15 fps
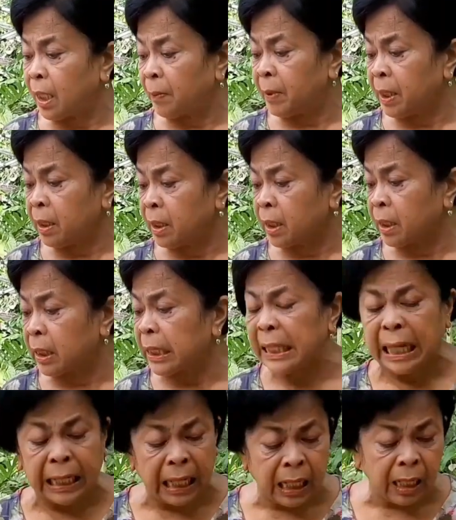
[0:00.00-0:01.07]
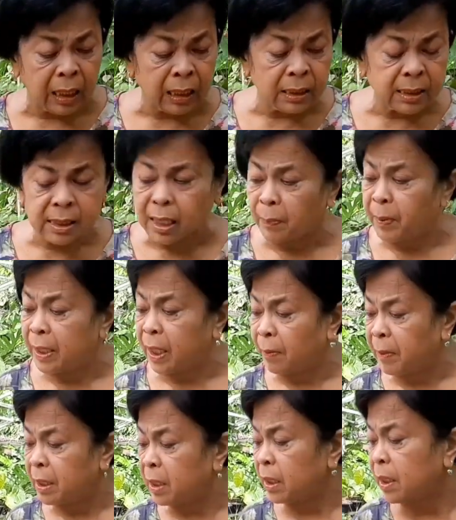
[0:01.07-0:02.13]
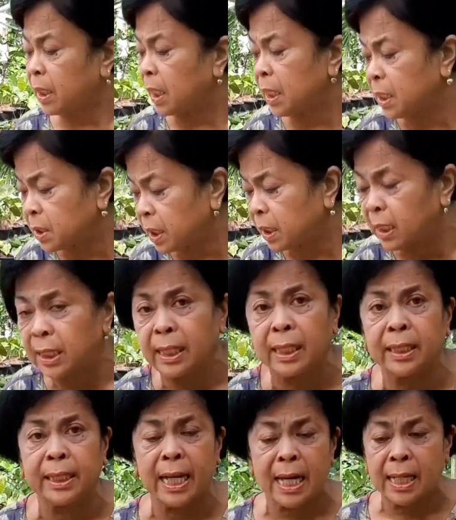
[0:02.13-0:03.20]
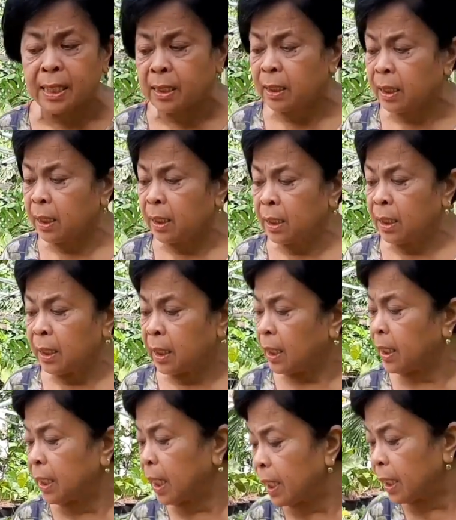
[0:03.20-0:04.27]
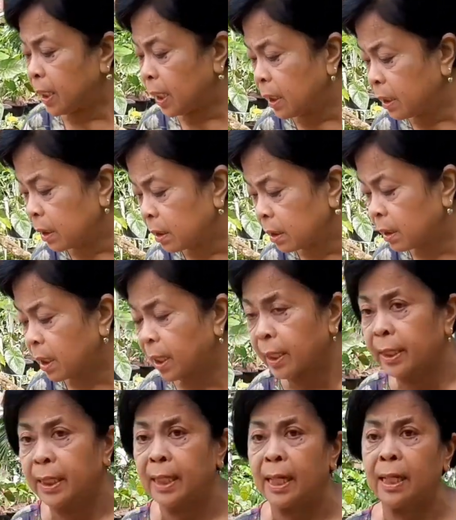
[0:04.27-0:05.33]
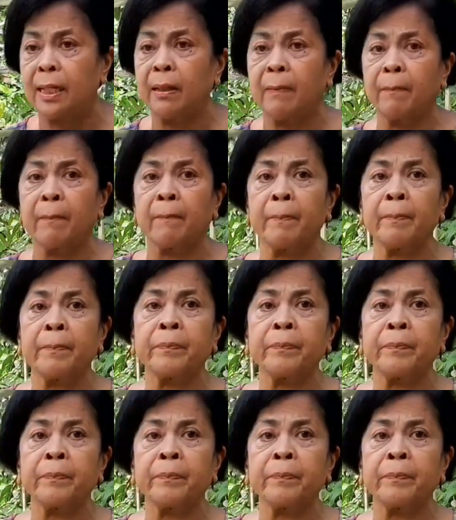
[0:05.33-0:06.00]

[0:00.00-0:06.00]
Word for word: Hindi namin kilala. Sabi namin, hindi, cherry red yan. Hindi yan, kardinal.